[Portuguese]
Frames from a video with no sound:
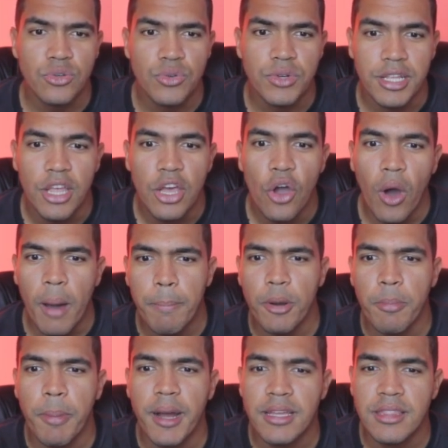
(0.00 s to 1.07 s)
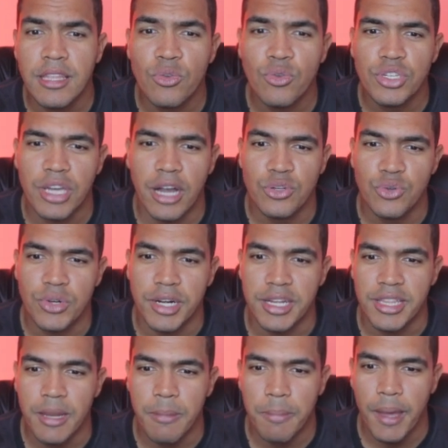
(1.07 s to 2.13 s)
Grant, olha a propaganda do Charjo
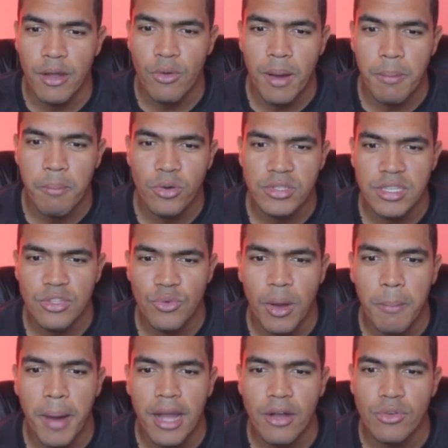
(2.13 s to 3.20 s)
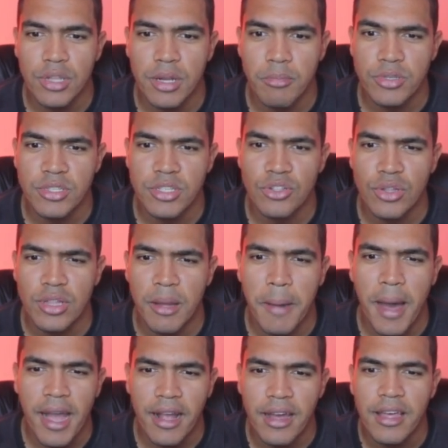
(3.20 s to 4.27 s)
Grant, ele pega uma bolsa de uma marca, outra bolsa de outra
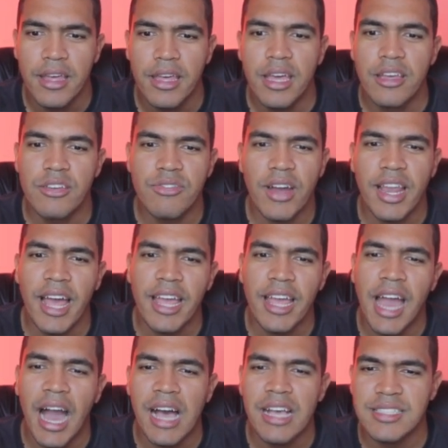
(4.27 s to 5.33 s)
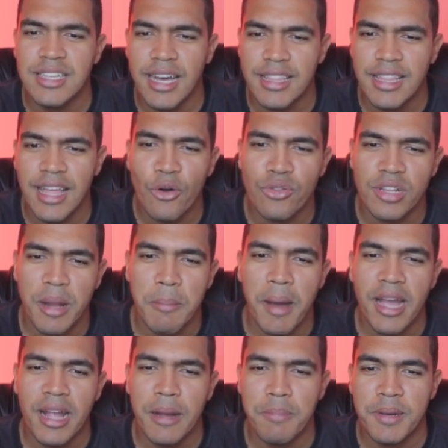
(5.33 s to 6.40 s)
marca, e vai lá e rasga a da outra
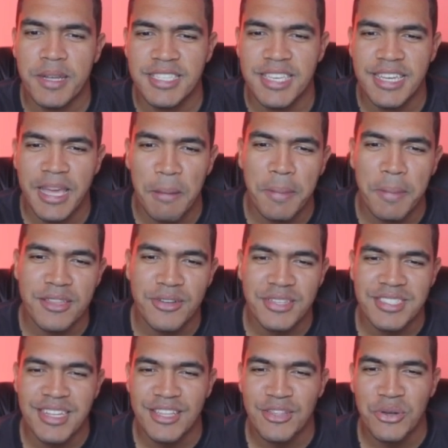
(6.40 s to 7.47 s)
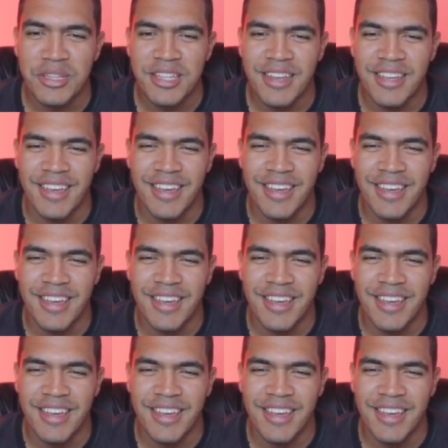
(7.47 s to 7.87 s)
marca para dizer que a patrocinadora dele